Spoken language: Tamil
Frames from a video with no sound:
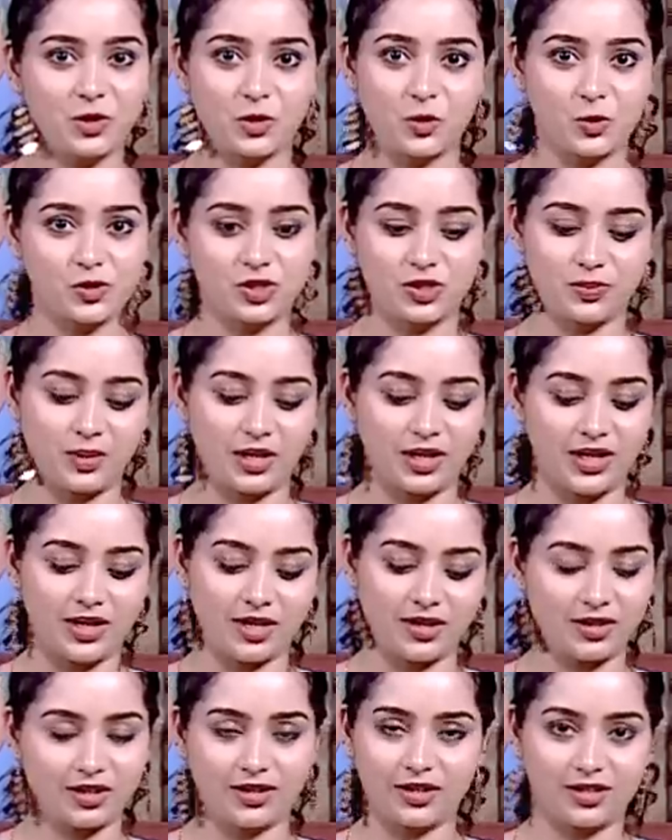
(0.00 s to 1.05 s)
ரோஸ்ட் பண்ணி
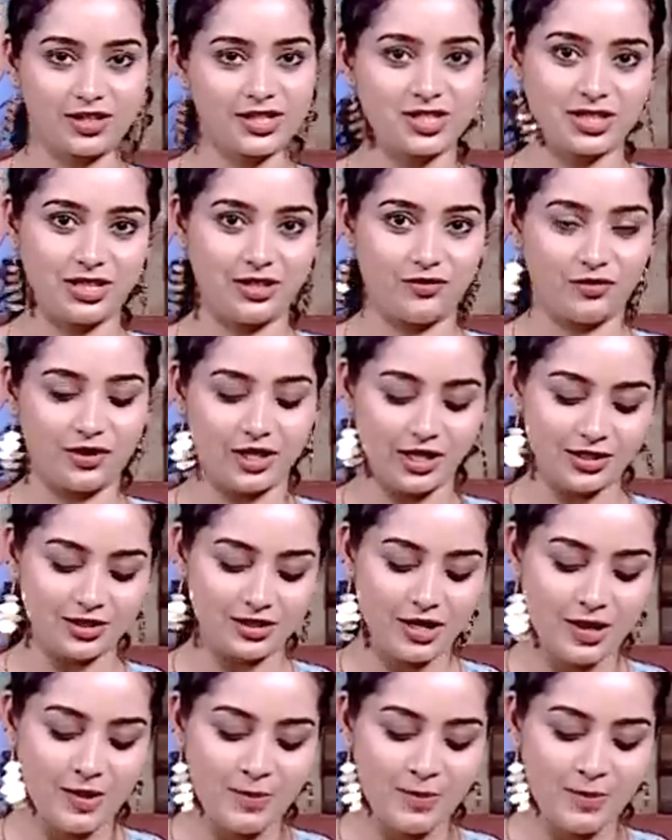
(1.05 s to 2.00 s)
எடுத்துக்கிறதா சில்லி ஃப்ளேக்ஸ்